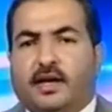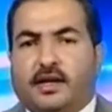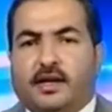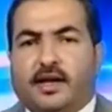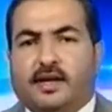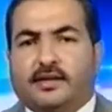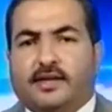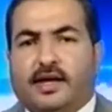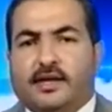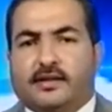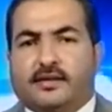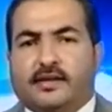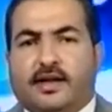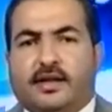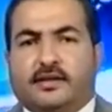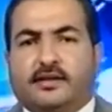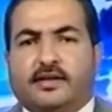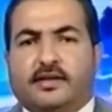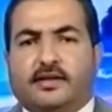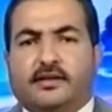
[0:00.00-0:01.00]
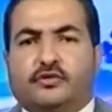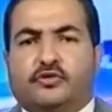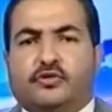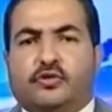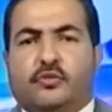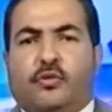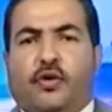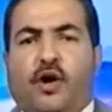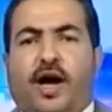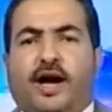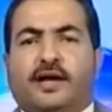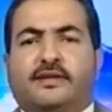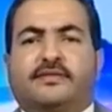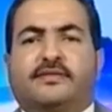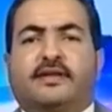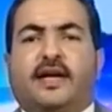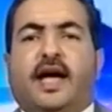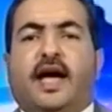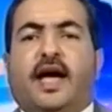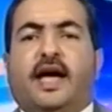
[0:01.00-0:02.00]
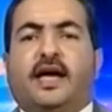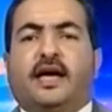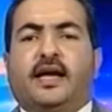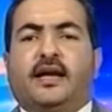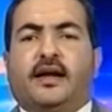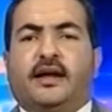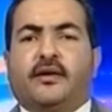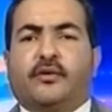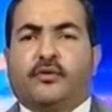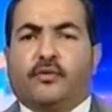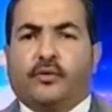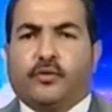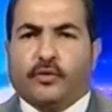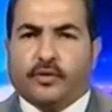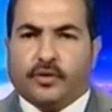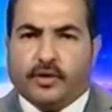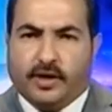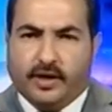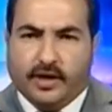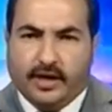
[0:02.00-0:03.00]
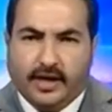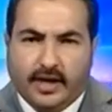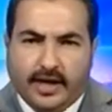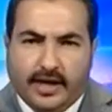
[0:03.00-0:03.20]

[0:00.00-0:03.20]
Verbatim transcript: لأداء صلاة جمعة أين النور